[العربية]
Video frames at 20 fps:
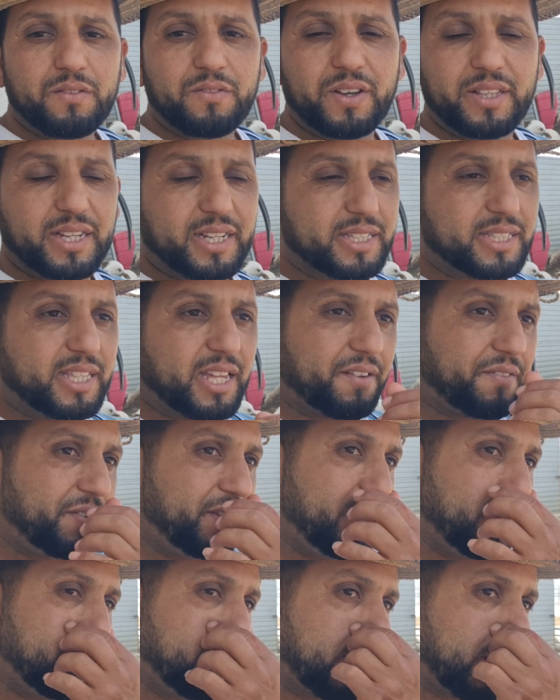فهاديك
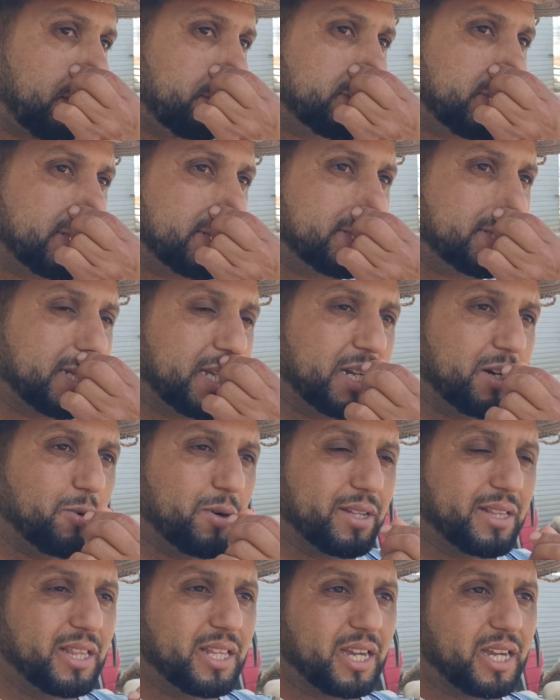الظرفيه ديال خمسة
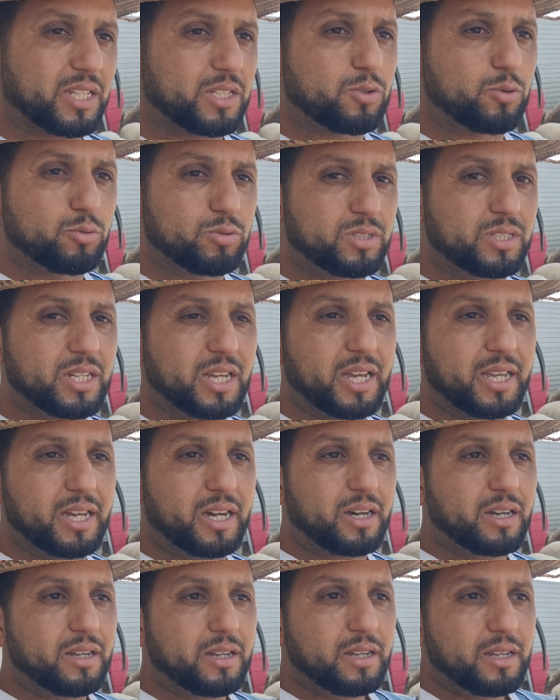السنوات اللي كتكون
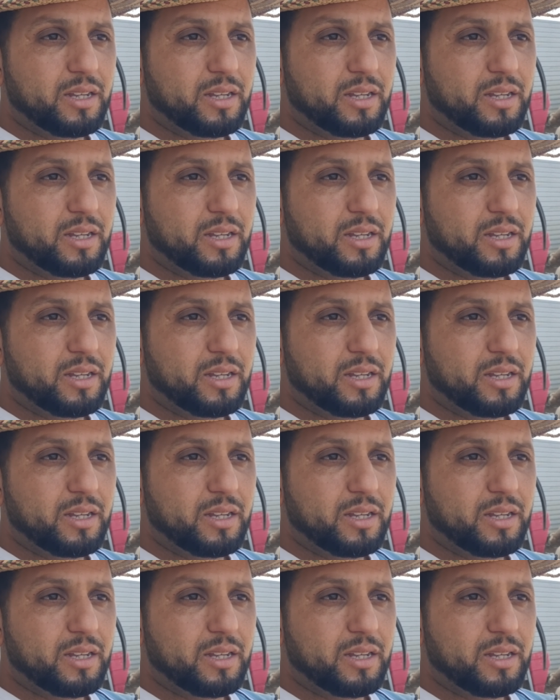نتايا